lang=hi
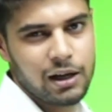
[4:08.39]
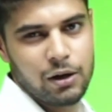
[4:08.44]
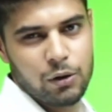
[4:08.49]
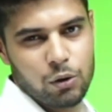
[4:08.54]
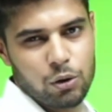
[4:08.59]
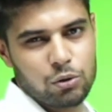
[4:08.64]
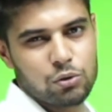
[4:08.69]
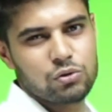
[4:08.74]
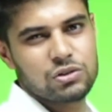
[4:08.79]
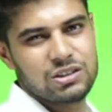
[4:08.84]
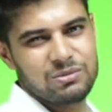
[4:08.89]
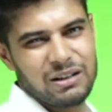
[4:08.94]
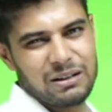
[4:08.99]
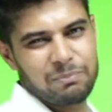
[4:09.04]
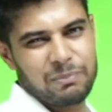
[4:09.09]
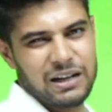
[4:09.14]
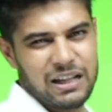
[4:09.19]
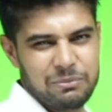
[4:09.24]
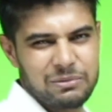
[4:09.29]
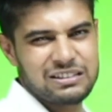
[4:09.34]
और दूसरी बात
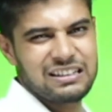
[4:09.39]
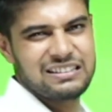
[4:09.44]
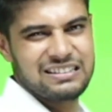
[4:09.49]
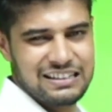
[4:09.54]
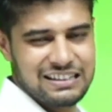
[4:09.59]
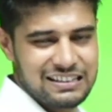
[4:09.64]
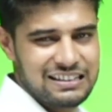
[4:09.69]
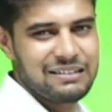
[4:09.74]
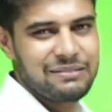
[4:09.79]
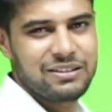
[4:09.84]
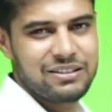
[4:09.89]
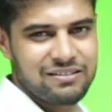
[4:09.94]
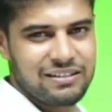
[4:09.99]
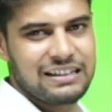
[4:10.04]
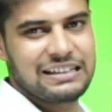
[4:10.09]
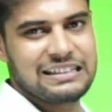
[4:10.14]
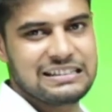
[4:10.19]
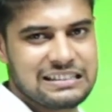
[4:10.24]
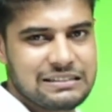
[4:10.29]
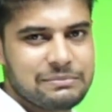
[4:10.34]
पढ़े में सदनी से जब इतना तो
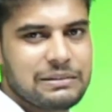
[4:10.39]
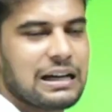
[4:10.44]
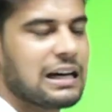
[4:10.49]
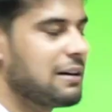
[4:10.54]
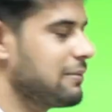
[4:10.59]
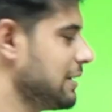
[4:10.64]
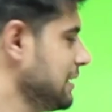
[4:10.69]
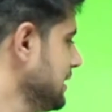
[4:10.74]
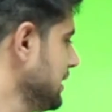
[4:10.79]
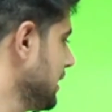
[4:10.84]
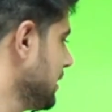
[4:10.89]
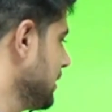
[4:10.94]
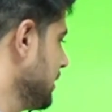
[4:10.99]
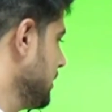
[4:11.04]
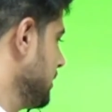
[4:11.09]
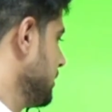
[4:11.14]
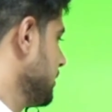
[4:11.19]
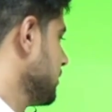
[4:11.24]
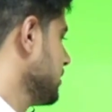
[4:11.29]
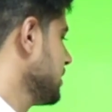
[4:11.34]
टीचिंग में आया भैया
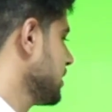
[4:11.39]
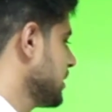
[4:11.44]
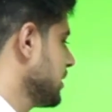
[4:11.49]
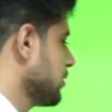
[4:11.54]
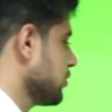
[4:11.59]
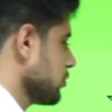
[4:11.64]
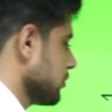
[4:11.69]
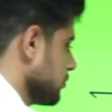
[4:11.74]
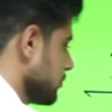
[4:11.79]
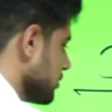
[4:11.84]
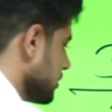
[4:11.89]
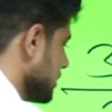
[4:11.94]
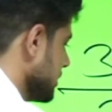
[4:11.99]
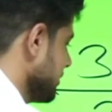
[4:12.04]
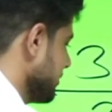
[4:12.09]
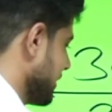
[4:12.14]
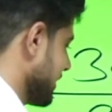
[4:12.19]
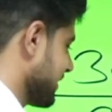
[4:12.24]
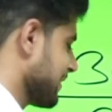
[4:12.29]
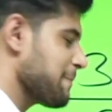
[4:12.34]
तो इधर देखो तुम तो सीधी
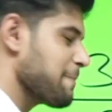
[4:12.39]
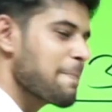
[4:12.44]
बात